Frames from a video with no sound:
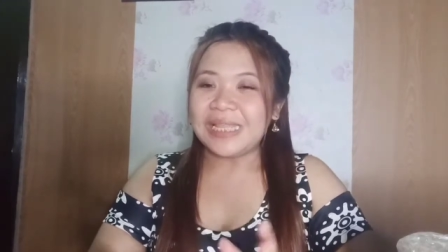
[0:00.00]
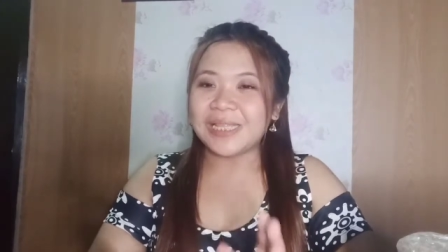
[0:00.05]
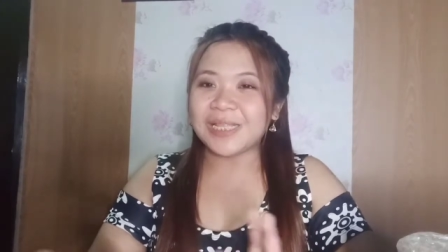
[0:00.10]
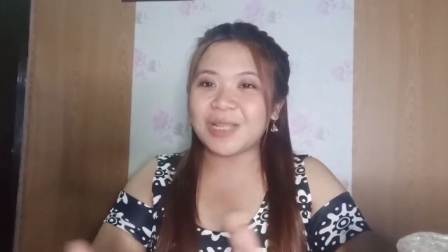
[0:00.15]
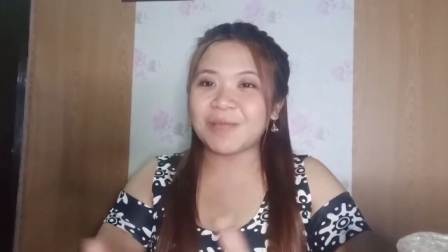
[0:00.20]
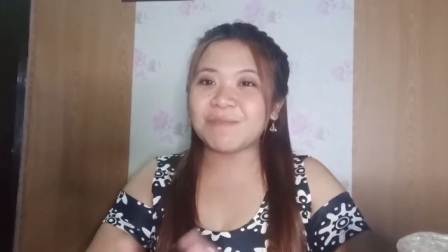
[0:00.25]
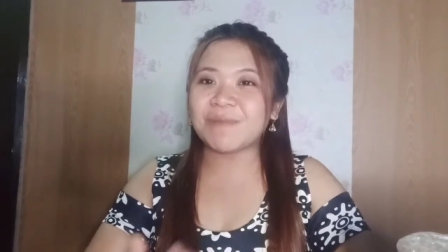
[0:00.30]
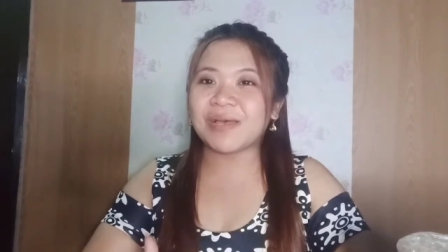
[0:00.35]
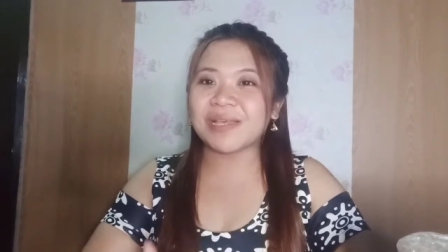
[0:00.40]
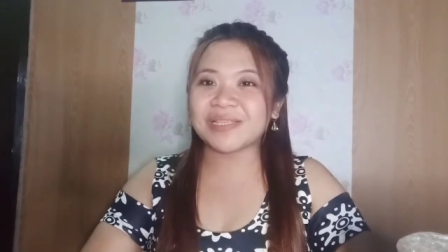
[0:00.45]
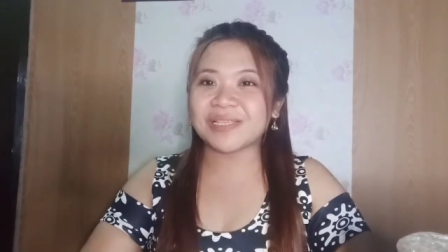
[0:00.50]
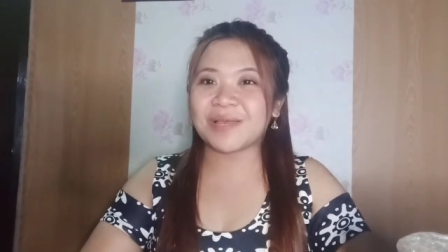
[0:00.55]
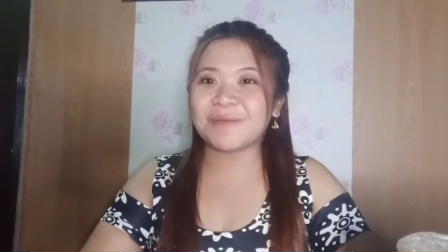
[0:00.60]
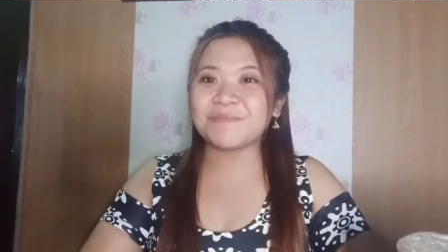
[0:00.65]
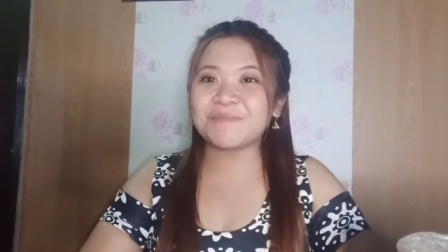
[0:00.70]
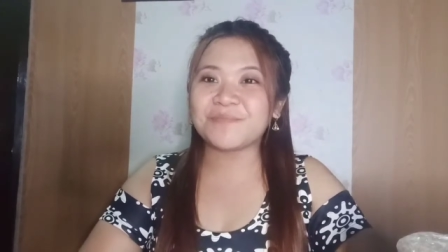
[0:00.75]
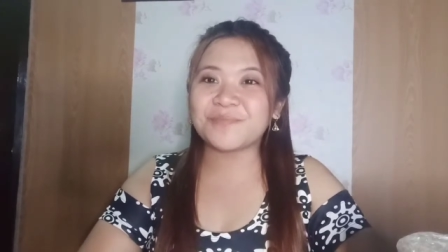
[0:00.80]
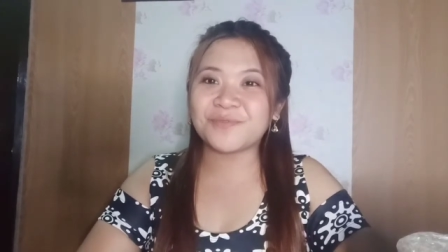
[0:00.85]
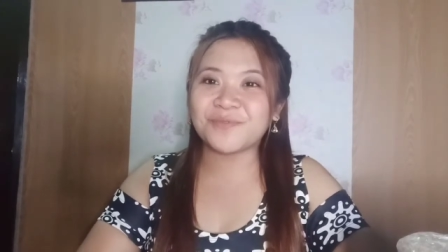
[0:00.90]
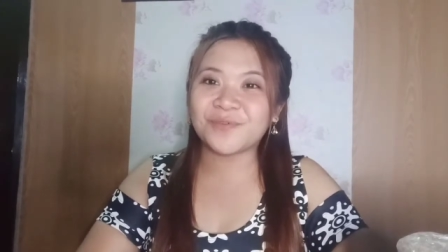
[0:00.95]
lima,
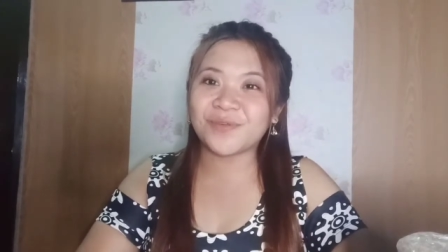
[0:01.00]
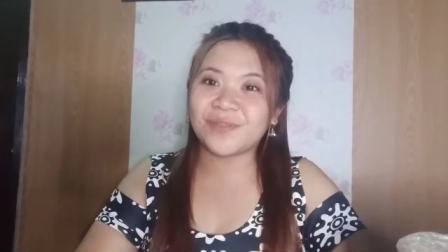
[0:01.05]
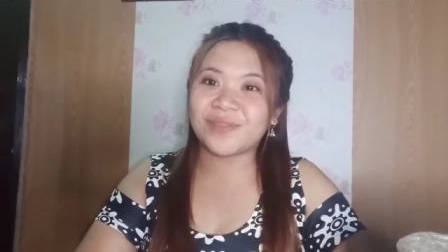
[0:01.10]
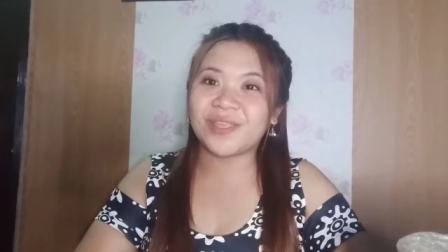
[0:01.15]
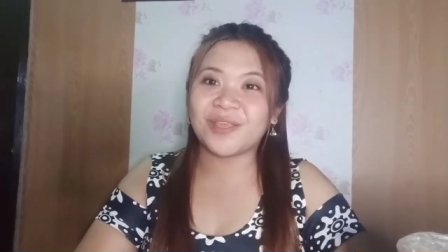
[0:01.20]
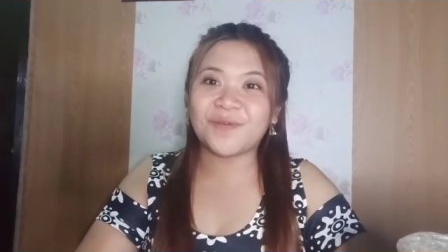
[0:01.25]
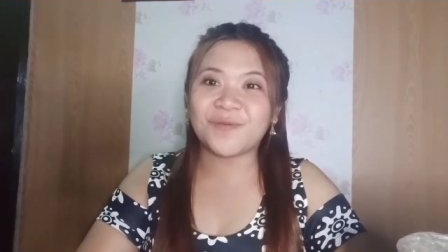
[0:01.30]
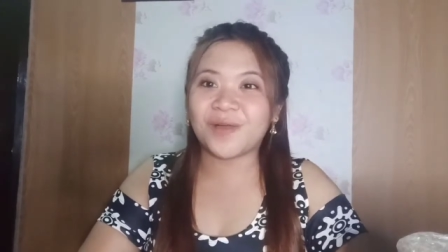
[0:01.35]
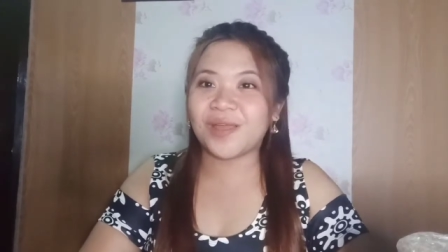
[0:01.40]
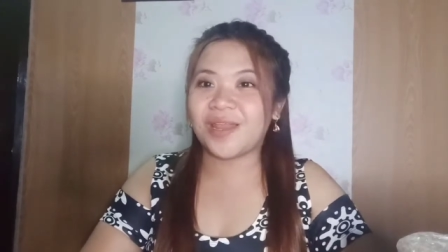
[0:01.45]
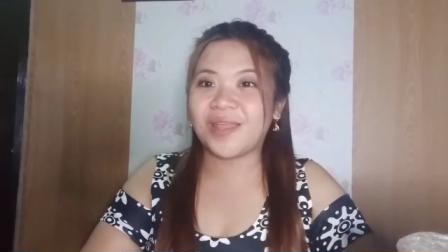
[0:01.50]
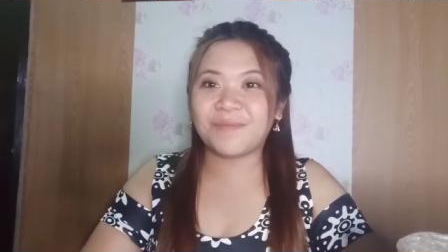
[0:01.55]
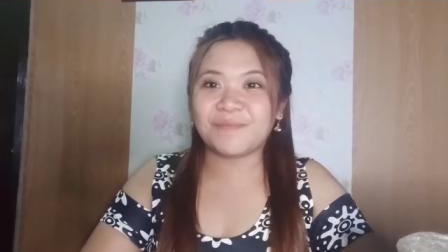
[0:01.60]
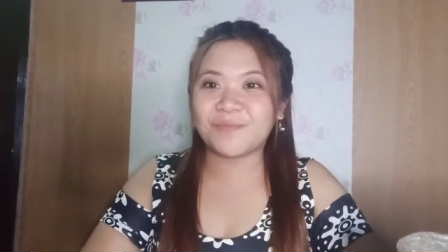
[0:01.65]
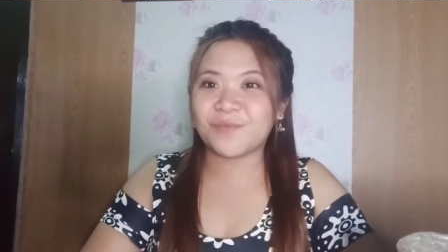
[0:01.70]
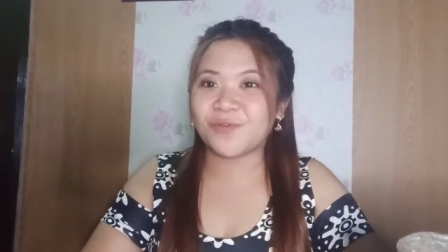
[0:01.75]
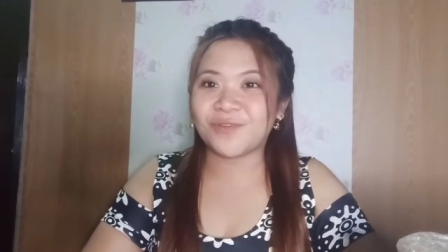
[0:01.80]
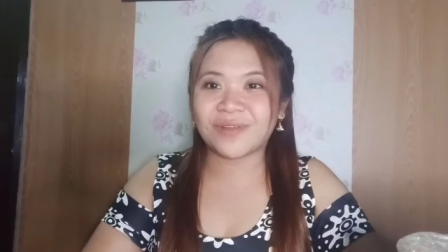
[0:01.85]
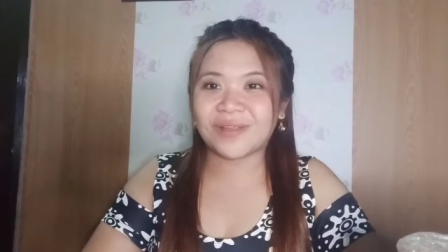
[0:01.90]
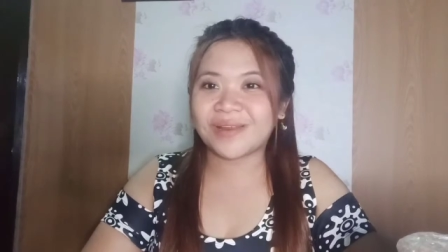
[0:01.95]
sampu, hindi ko alam
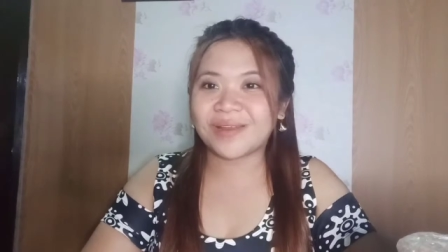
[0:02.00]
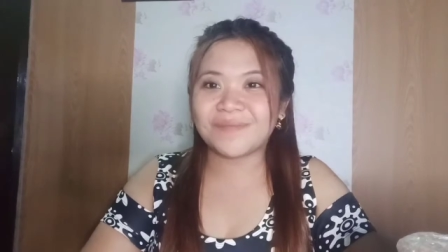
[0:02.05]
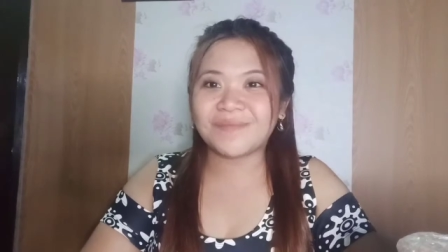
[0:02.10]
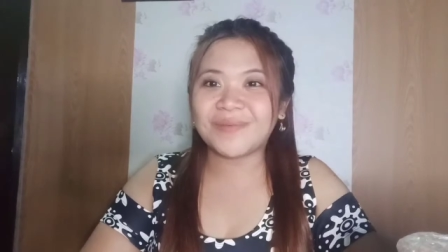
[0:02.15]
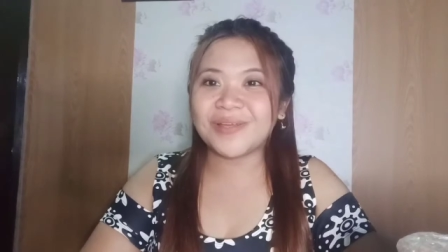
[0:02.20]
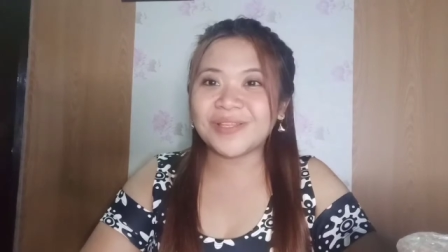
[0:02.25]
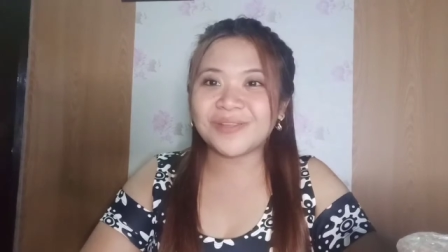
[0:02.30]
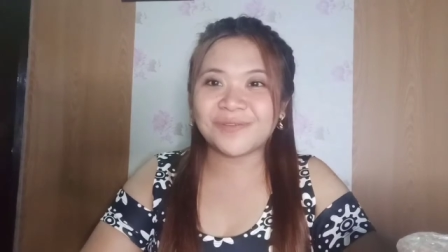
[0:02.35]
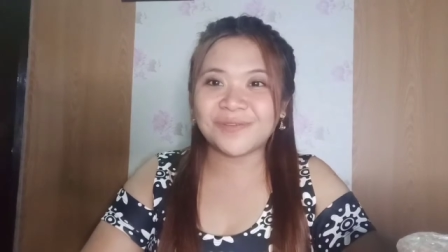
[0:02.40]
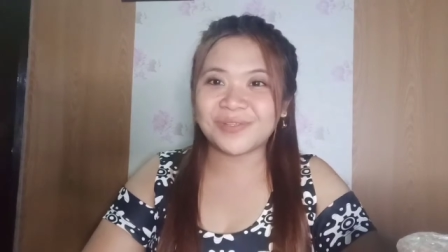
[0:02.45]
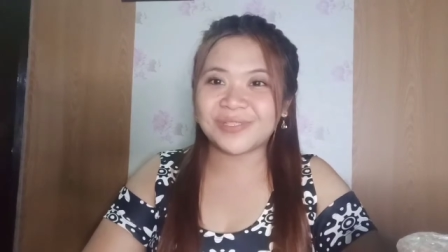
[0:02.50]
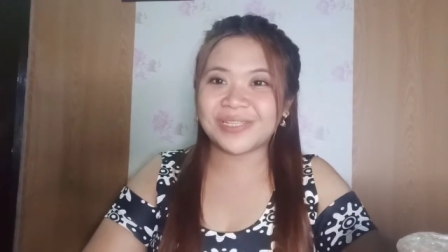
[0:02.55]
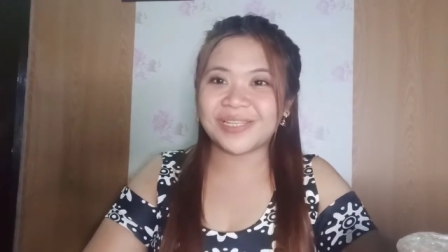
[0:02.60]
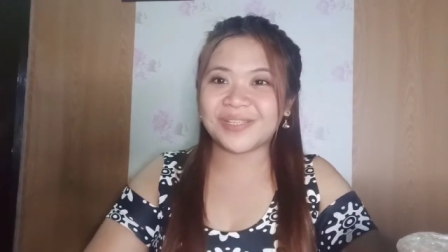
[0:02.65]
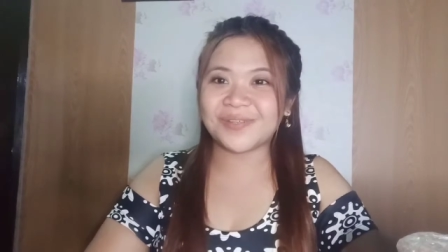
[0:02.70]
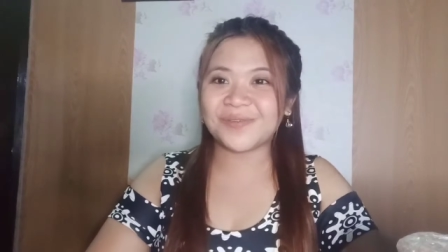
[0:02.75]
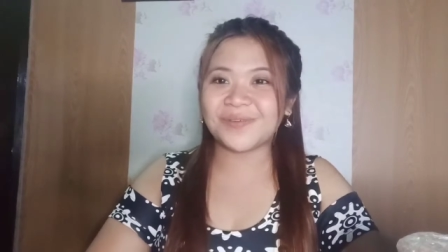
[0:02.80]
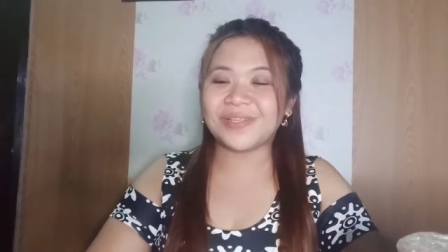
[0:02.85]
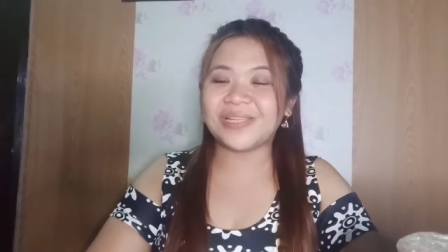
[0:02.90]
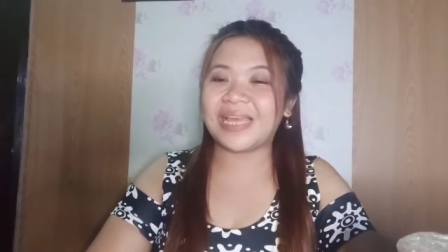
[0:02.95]
ko na naman kung
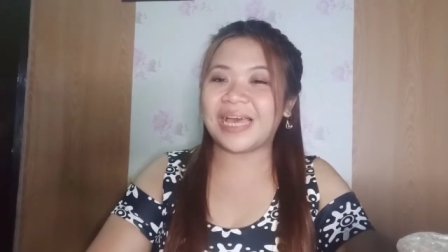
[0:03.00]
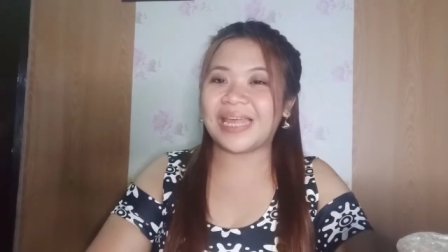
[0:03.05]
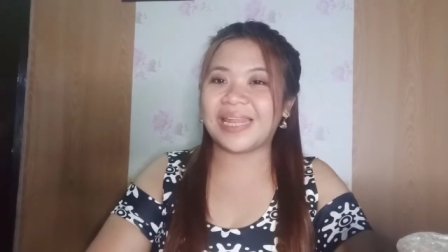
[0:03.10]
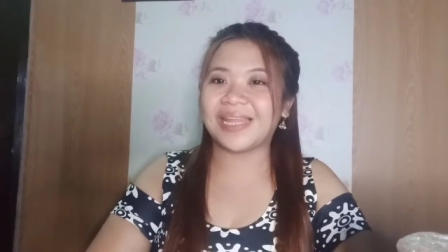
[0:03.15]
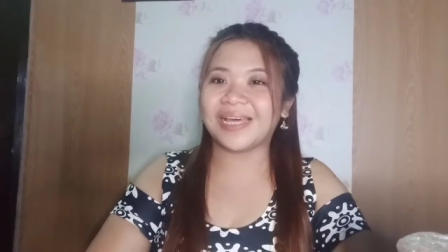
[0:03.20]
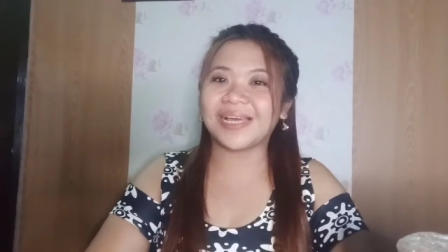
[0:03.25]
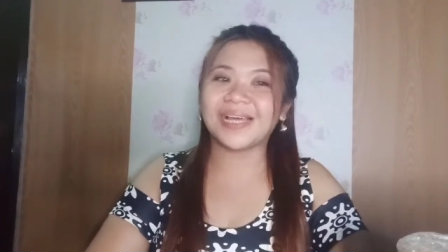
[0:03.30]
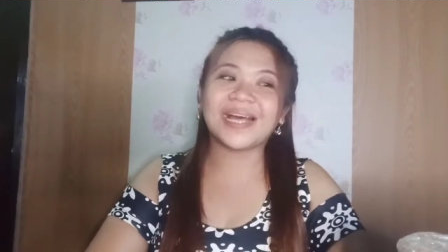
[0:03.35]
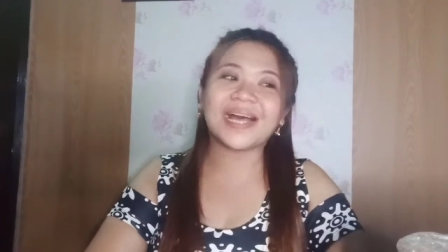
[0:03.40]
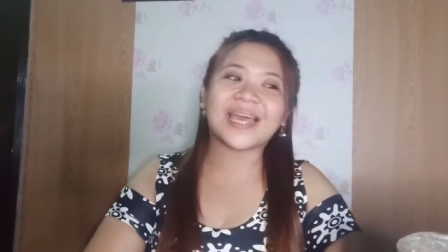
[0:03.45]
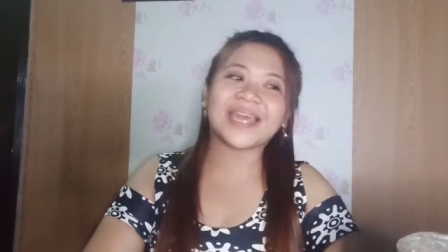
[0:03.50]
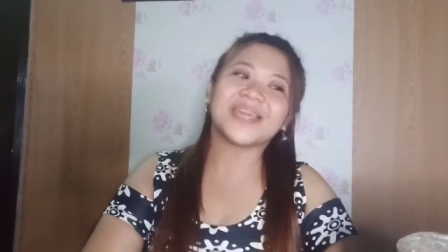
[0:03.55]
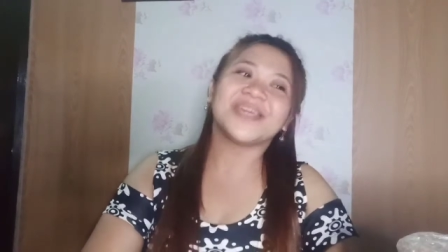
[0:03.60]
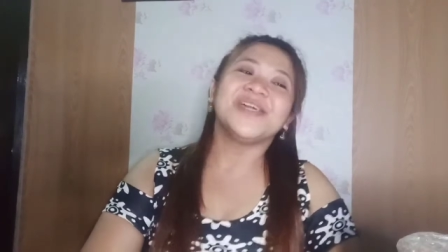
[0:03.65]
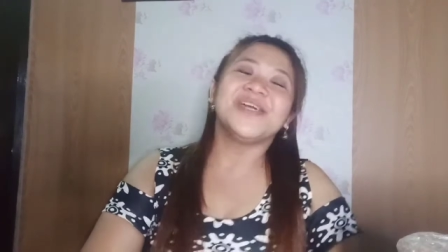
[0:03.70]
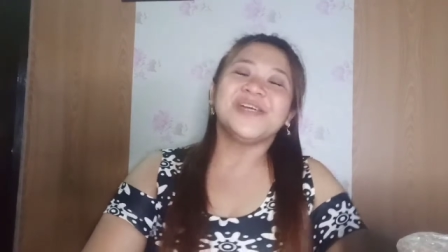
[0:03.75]
saan ko ilalagay.